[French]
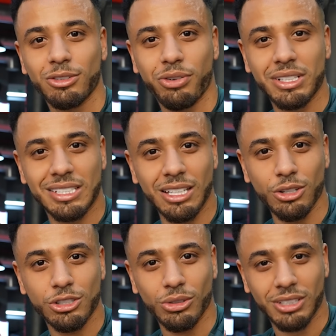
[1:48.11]
fin de
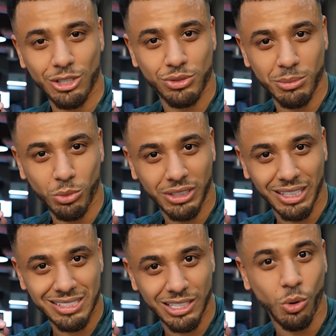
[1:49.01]
séance, en tout cas je vous ai
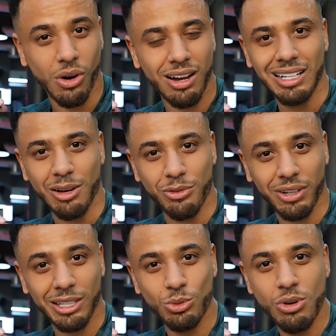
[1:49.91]
montré c'est quoi la
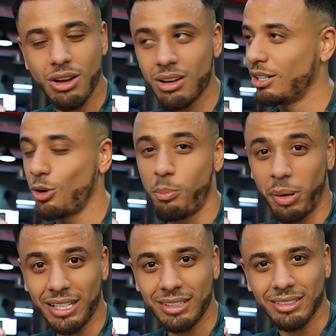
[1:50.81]
vraie douleur, le
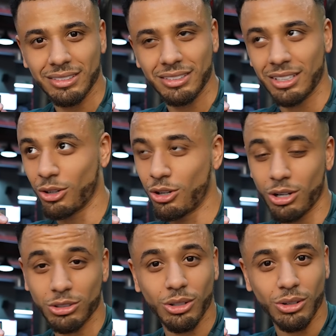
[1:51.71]
pain, et
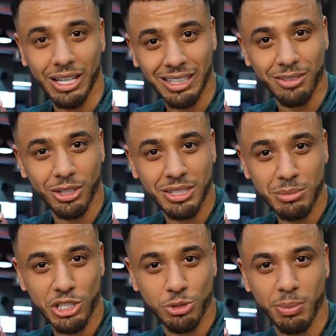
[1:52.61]
encore, à travers une
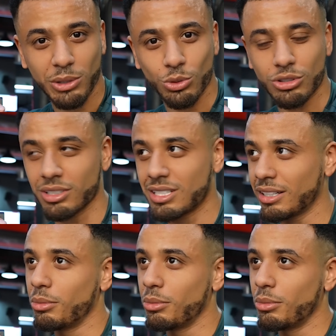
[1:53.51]
image, je peux pas tout ressentir.